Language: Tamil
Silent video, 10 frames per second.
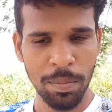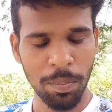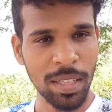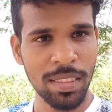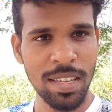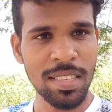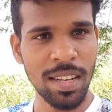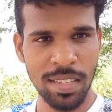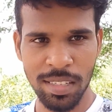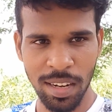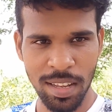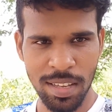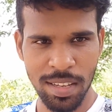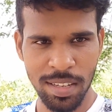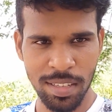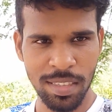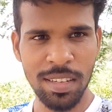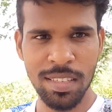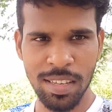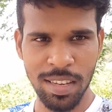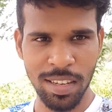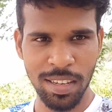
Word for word: மத்திய சிறைச்சாலை திருச்சி